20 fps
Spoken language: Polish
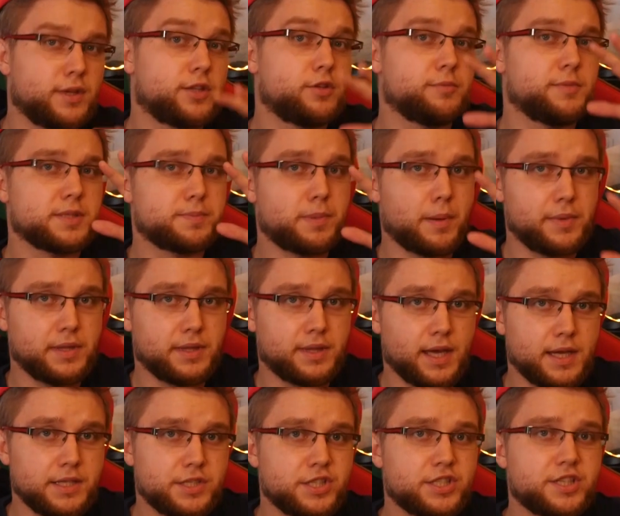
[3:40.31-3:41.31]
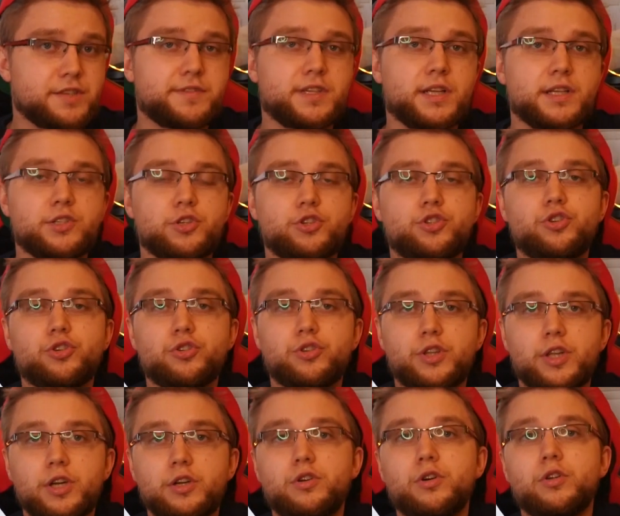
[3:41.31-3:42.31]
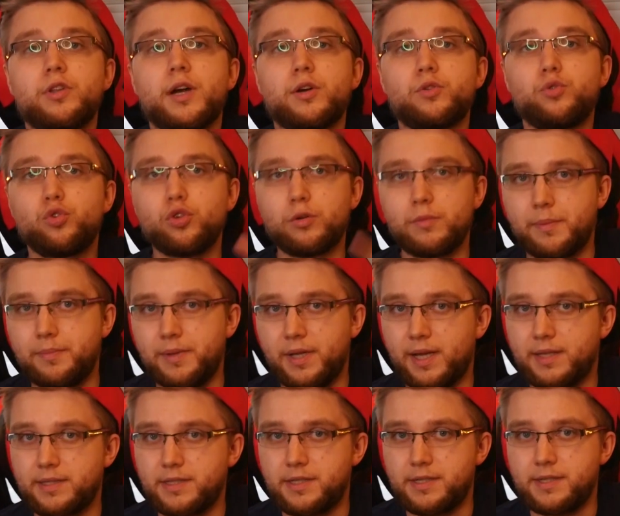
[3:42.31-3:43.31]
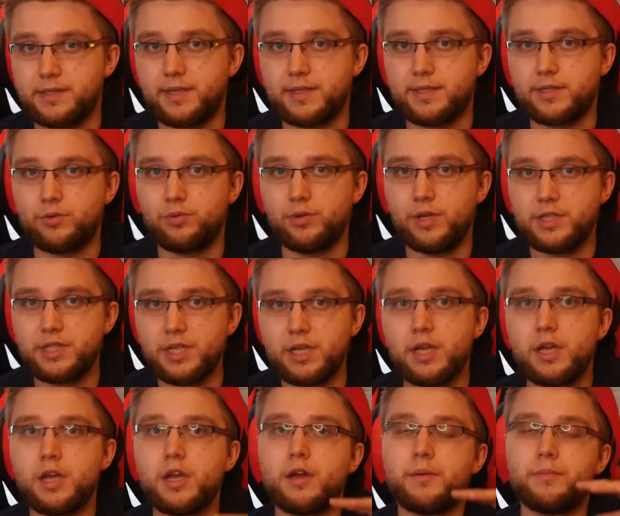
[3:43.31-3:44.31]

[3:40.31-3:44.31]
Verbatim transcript: natomiast pamiętajcie, że w zależności od tego, na którą aplikację się zdecydujecie,